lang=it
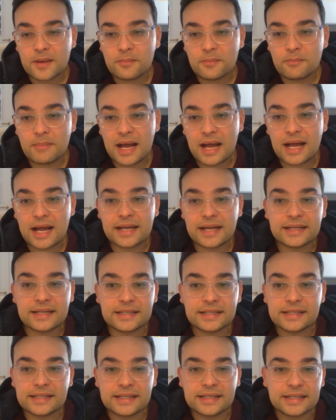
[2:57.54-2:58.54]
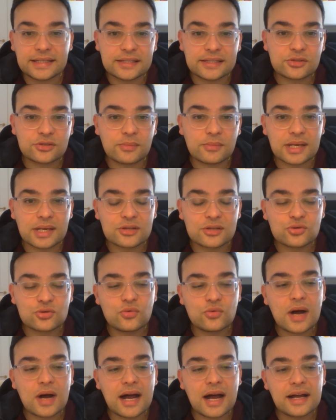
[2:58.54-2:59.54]
ma eh, insomma la
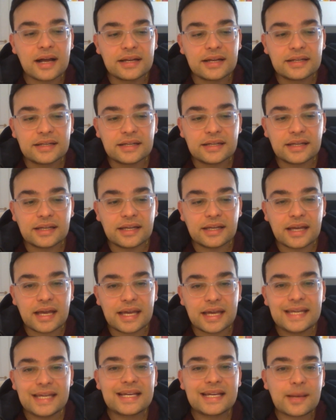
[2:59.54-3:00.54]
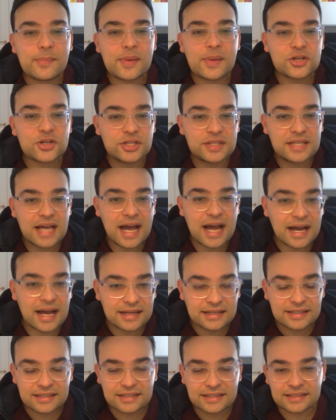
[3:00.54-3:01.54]
sua eh, incapacità
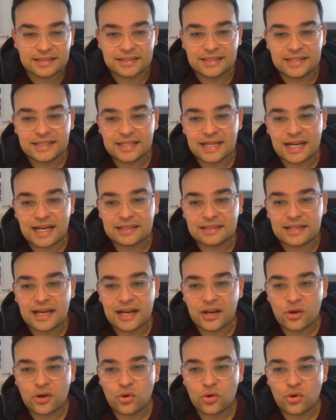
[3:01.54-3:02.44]
di andare